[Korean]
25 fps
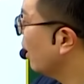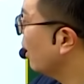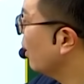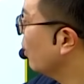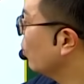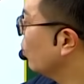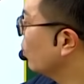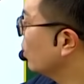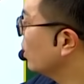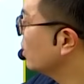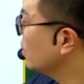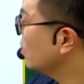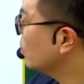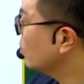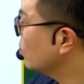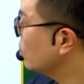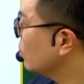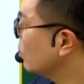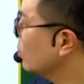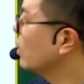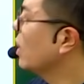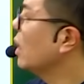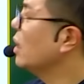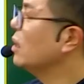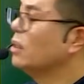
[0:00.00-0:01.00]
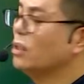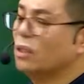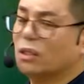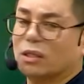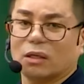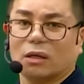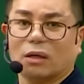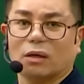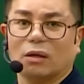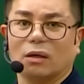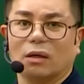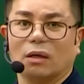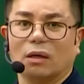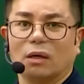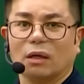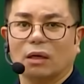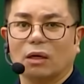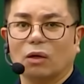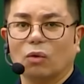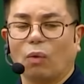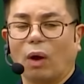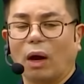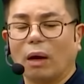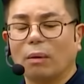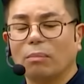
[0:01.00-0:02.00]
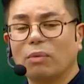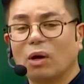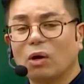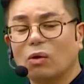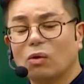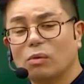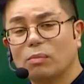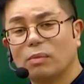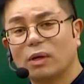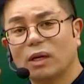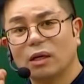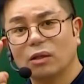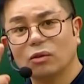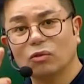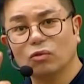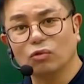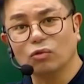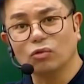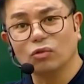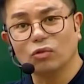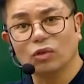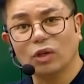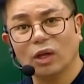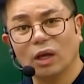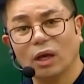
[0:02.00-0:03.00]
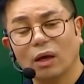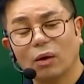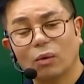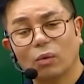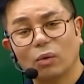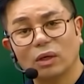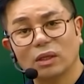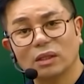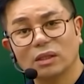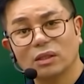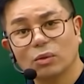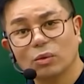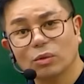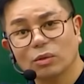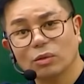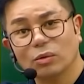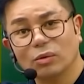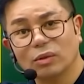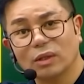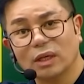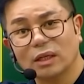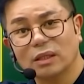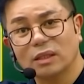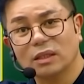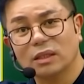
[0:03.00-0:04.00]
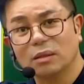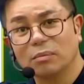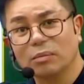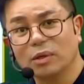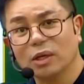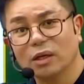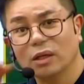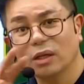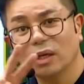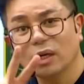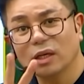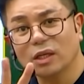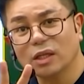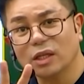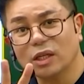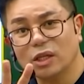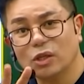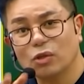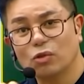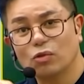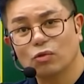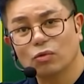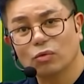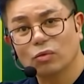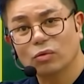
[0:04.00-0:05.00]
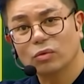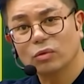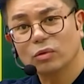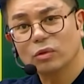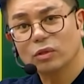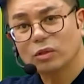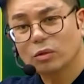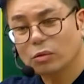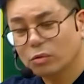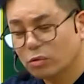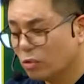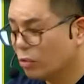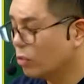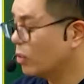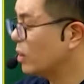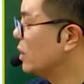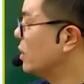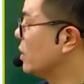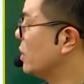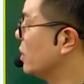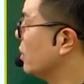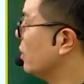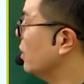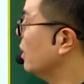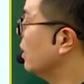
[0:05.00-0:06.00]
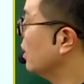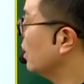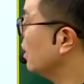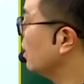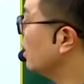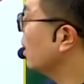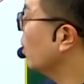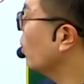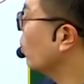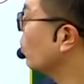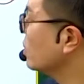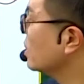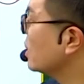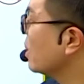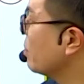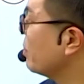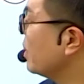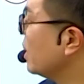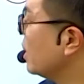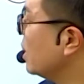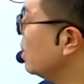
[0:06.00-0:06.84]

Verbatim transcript: 해골에 소속돼 있죠. 그럼 왕방울 만한 두 눈이 해골에 소속돼 있으면 이중 소속이죠. 이게 어차피